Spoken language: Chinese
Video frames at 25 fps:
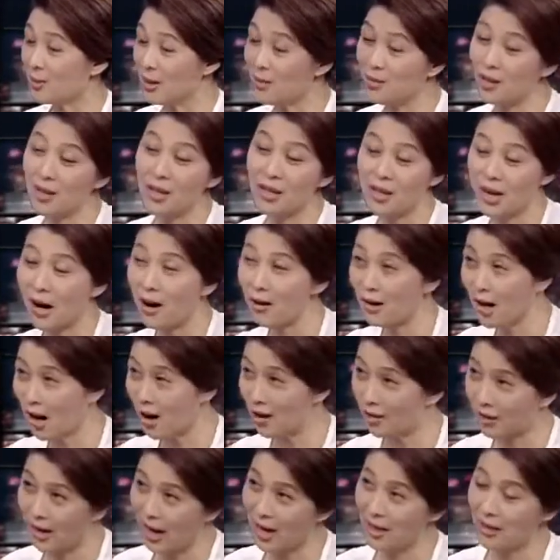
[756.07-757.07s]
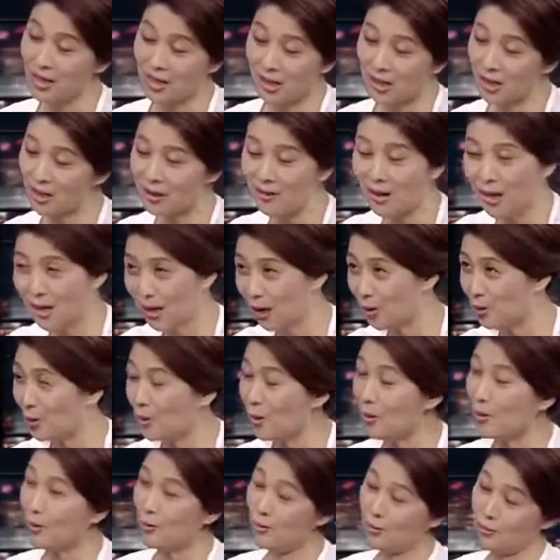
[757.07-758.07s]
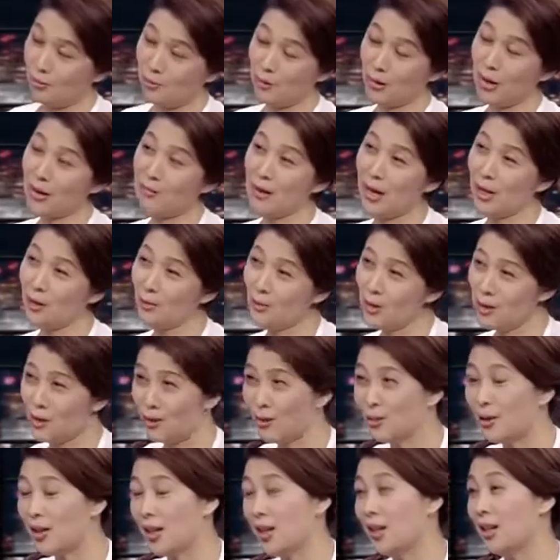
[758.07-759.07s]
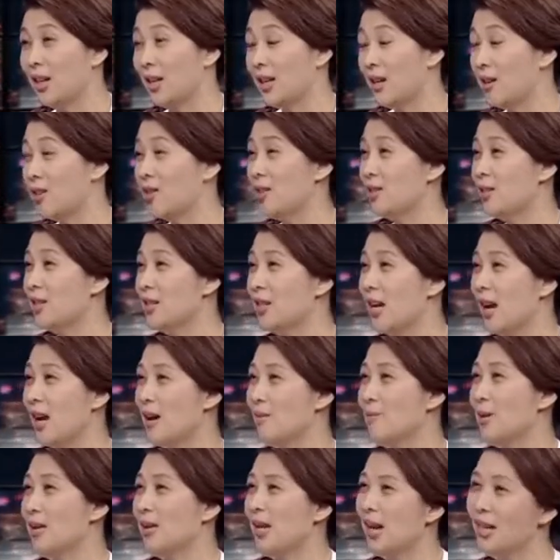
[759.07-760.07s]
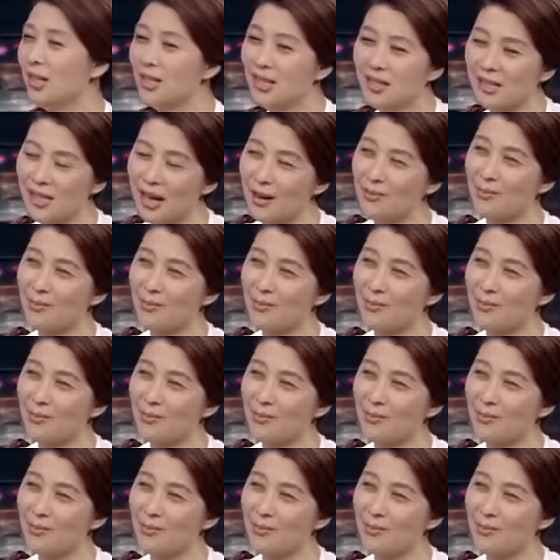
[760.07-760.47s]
因为你要靠他，你希望他多回来买东西，你就可以给他赊债嘛。他现在